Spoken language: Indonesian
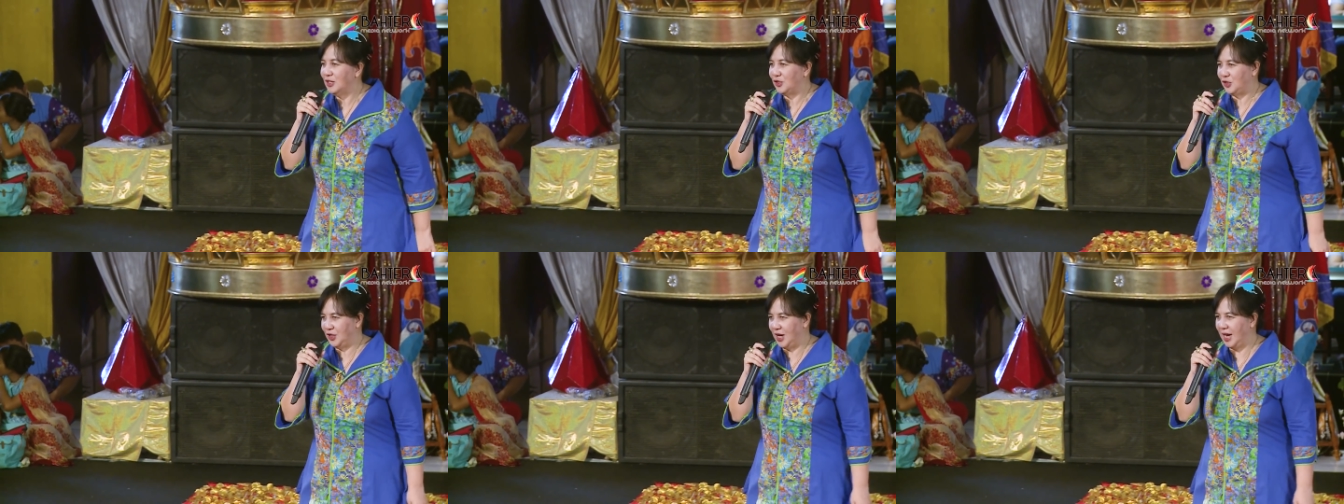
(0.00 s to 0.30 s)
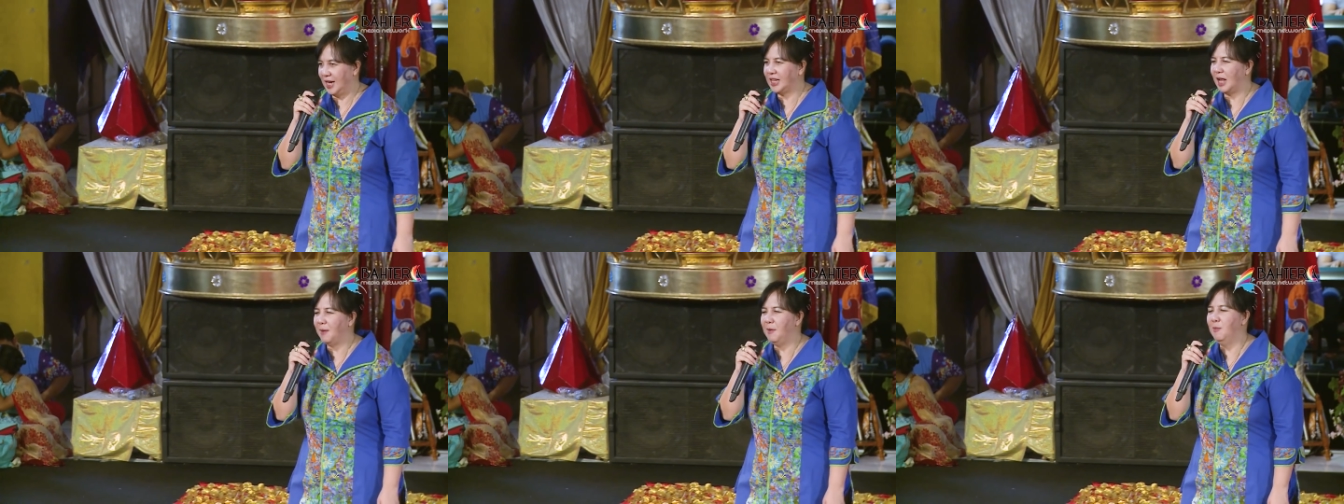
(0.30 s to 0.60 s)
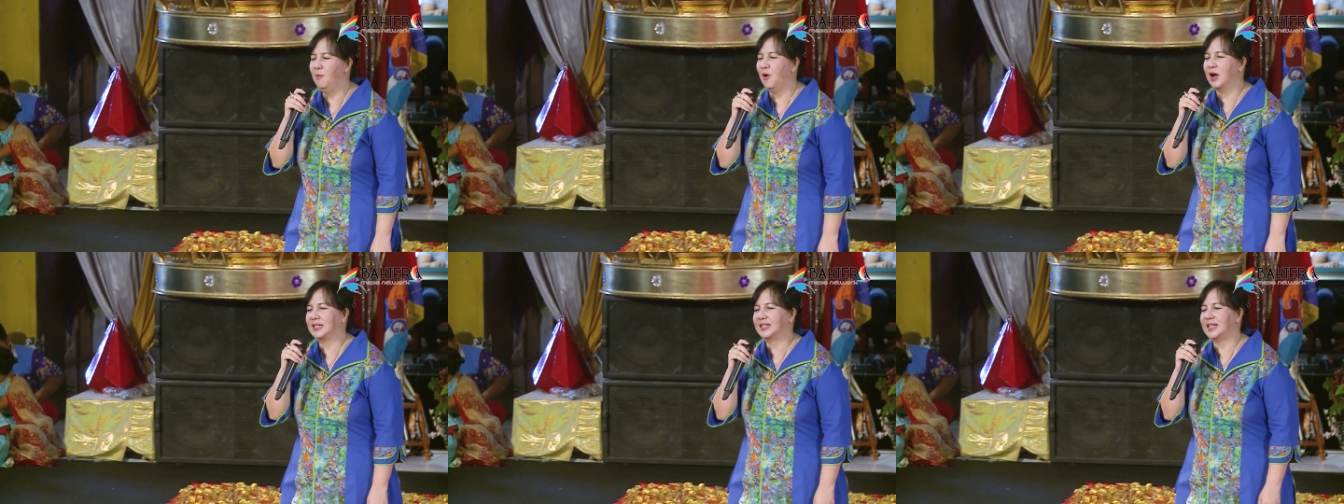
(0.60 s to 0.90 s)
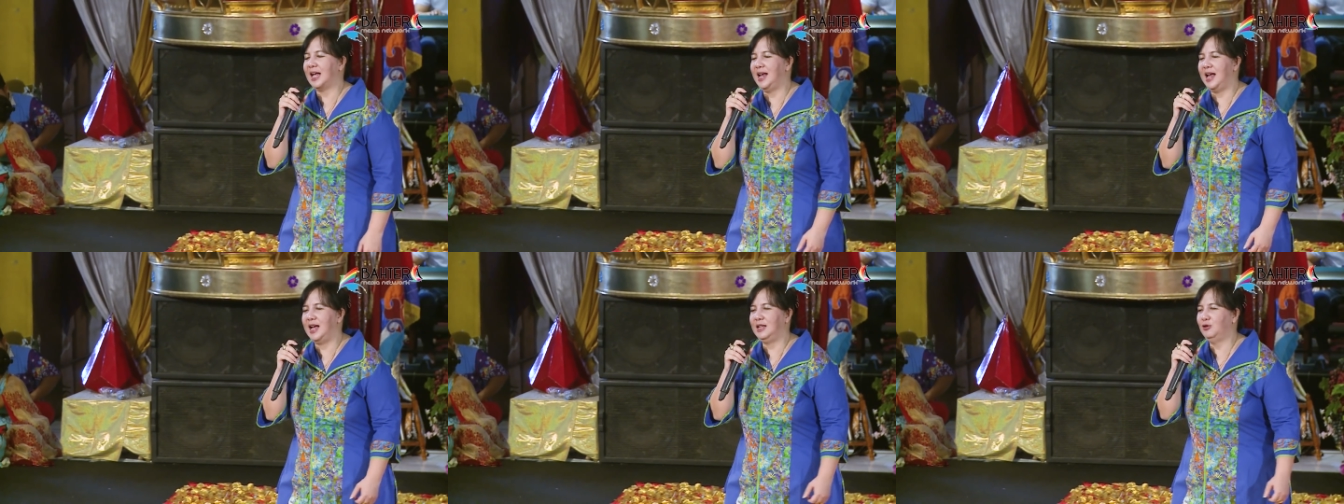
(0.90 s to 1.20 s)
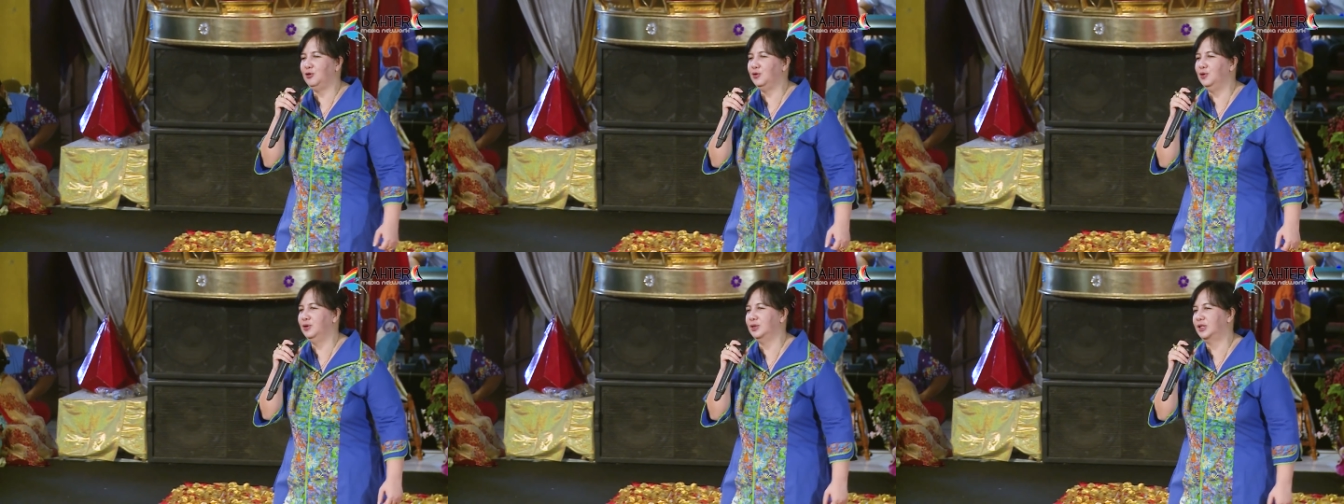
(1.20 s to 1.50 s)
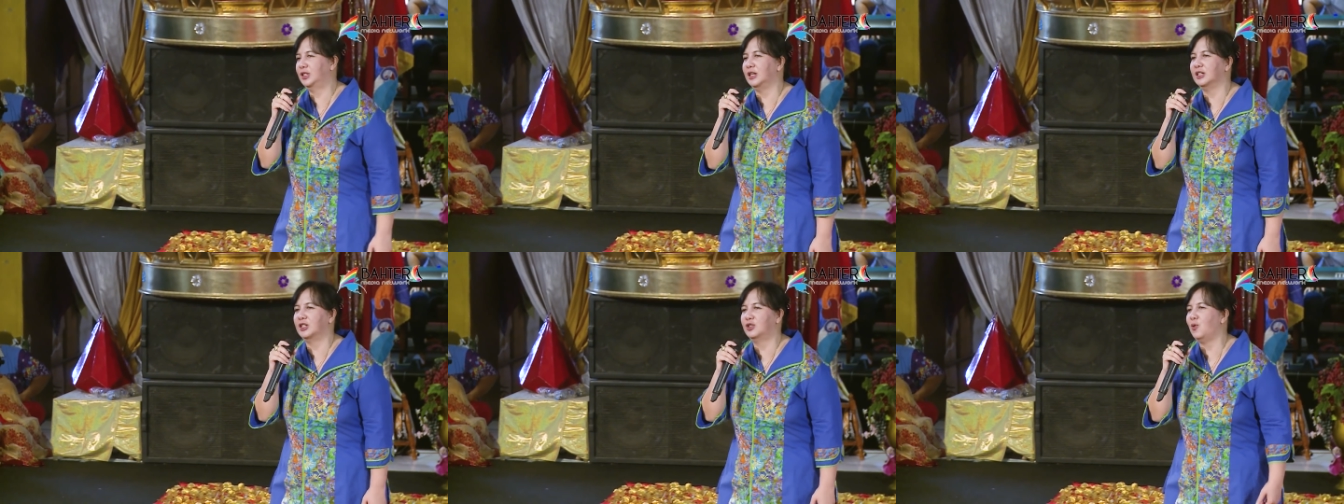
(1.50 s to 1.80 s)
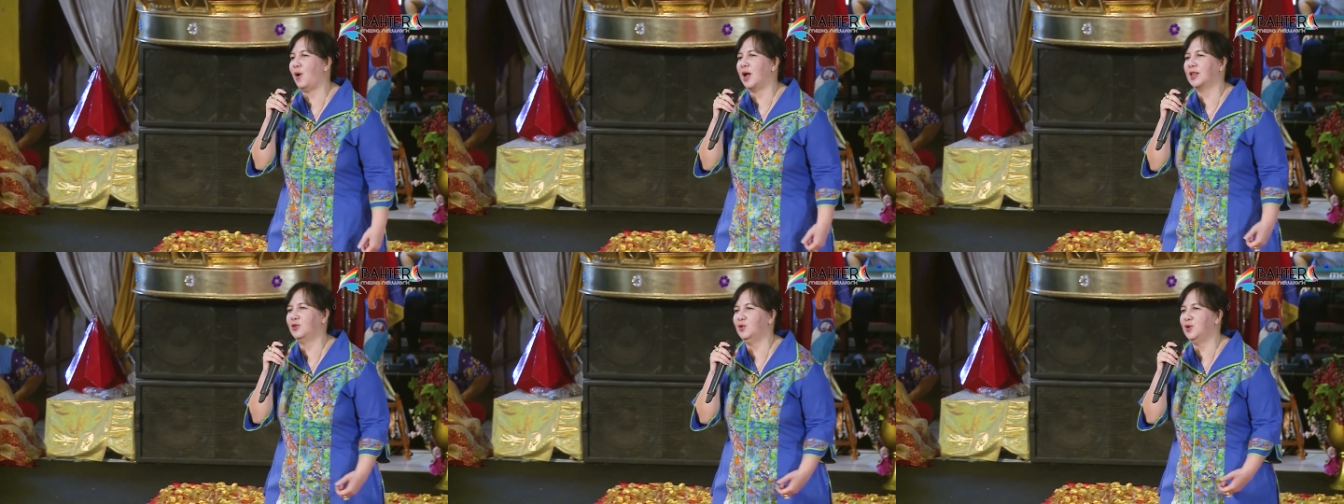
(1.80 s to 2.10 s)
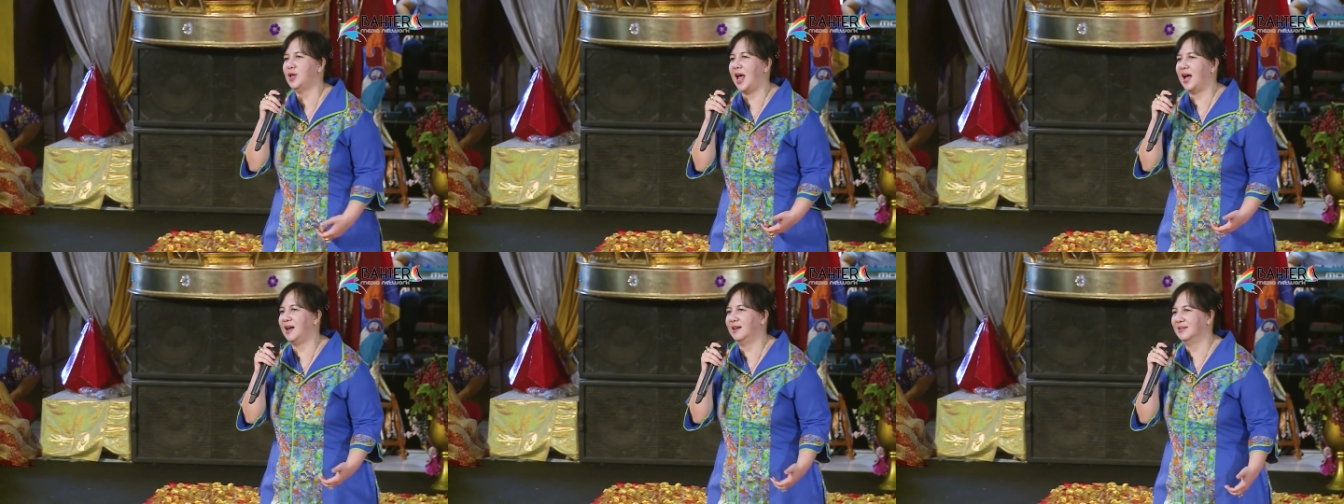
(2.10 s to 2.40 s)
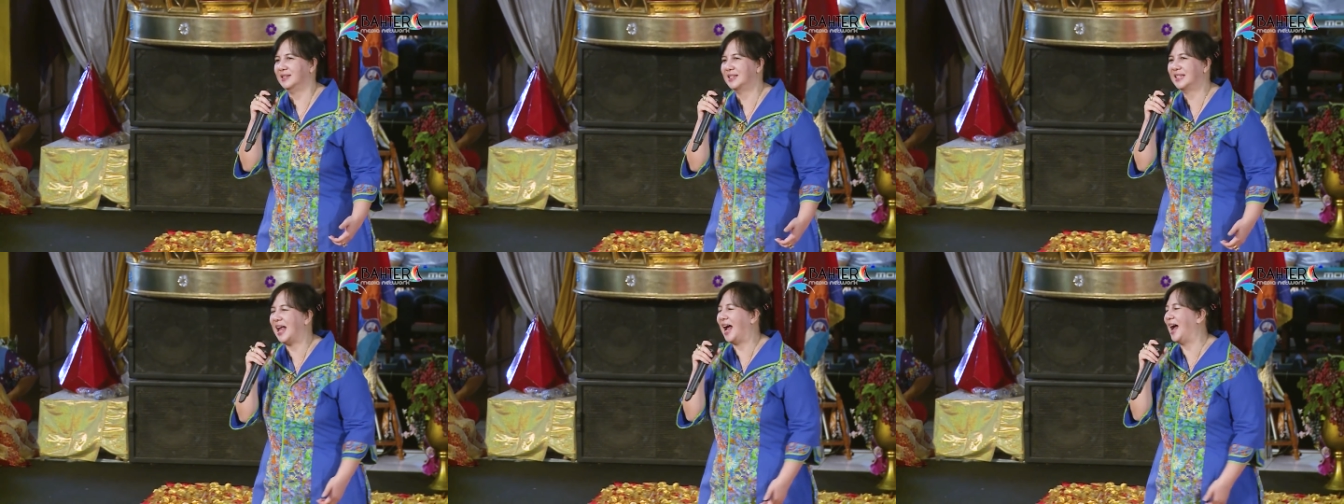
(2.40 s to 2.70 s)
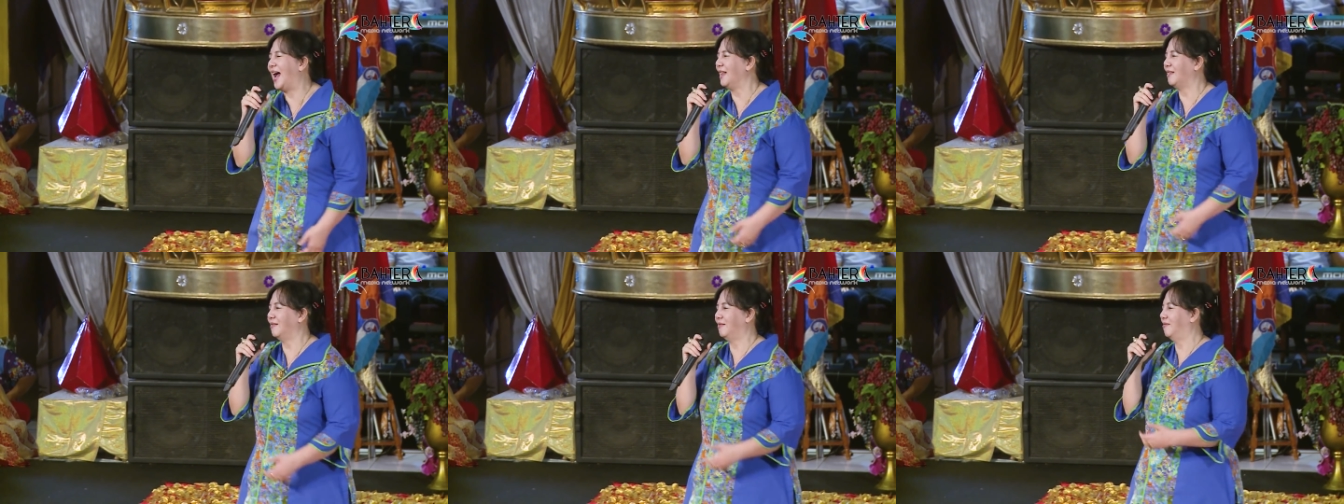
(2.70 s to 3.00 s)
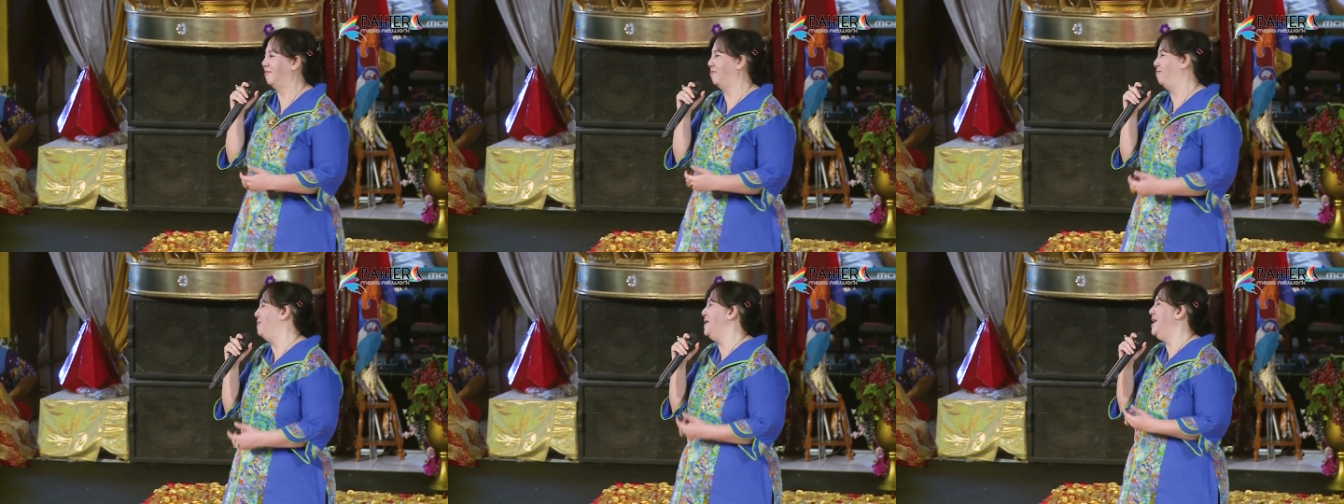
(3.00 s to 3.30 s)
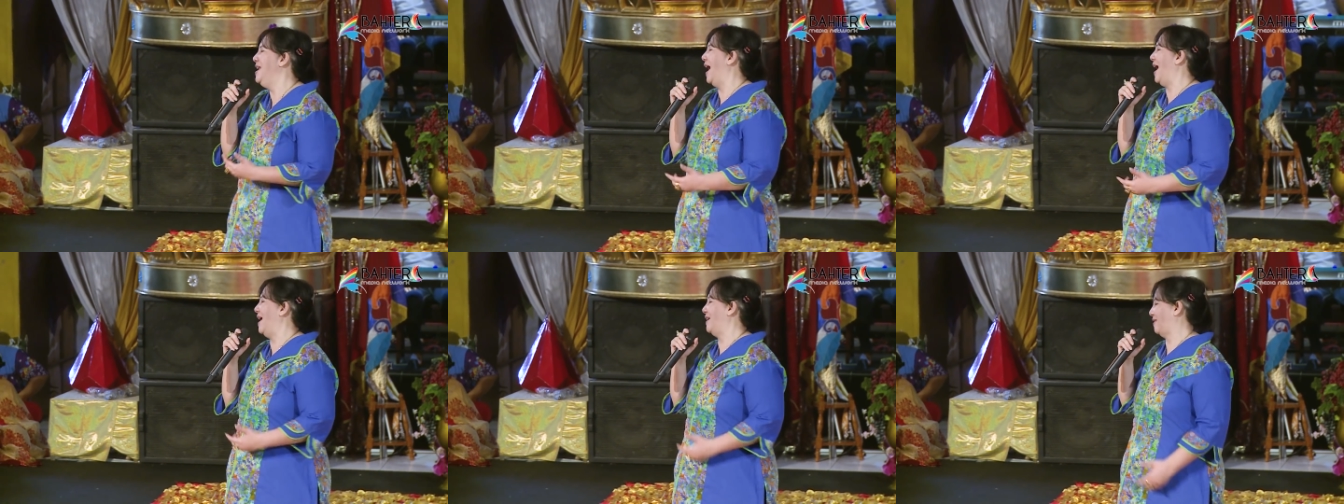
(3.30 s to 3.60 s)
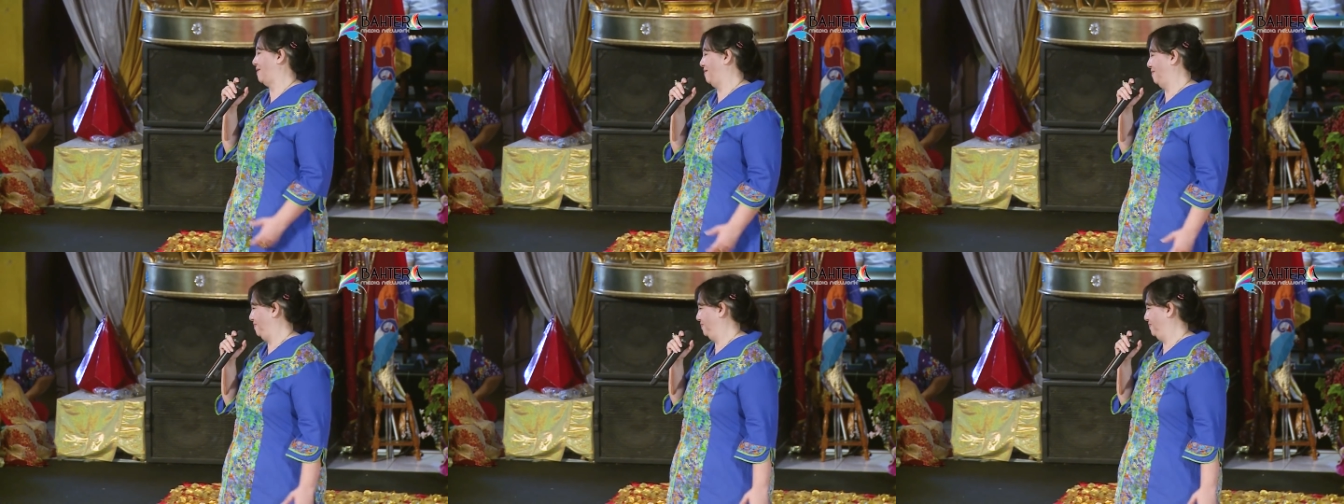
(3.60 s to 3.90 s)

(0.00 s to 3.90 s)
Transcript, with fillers: Saudara, tapi buat saya itu sesuatu yang sangat benar.